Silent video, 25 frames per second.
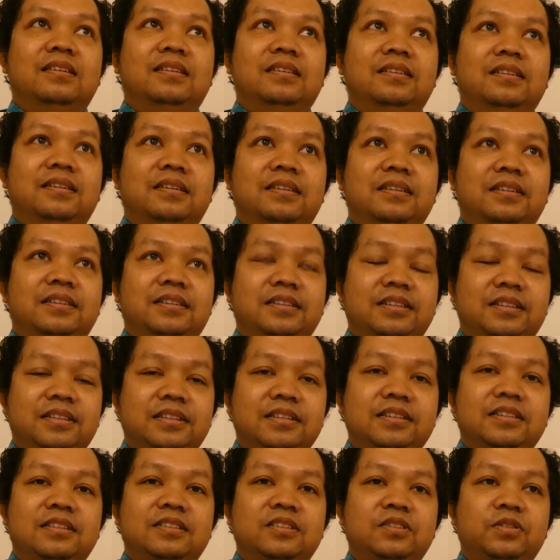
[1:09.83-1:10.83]
uh,
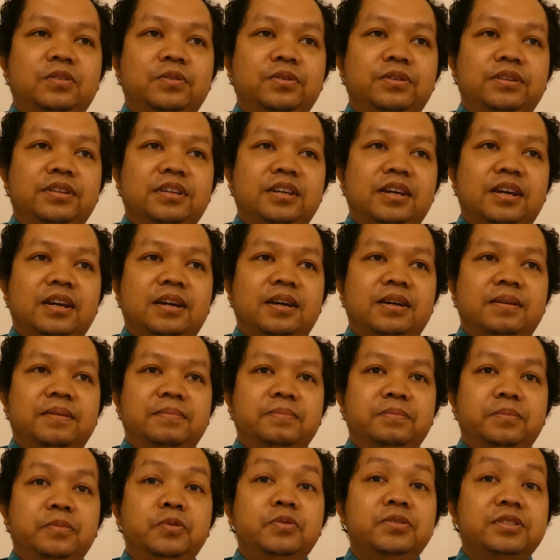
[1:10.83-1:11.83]
di dunia
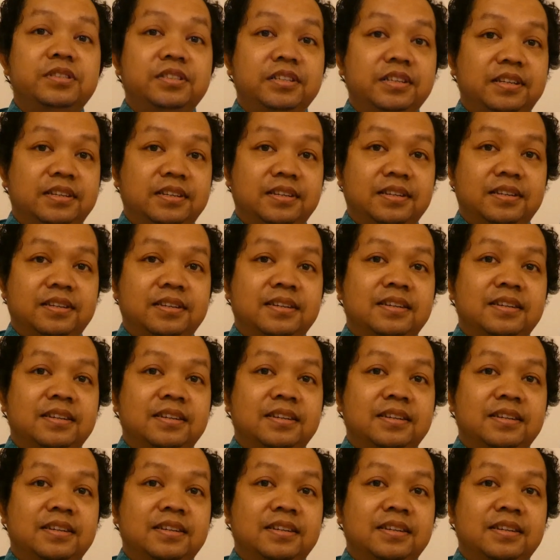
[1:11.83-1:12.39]
musik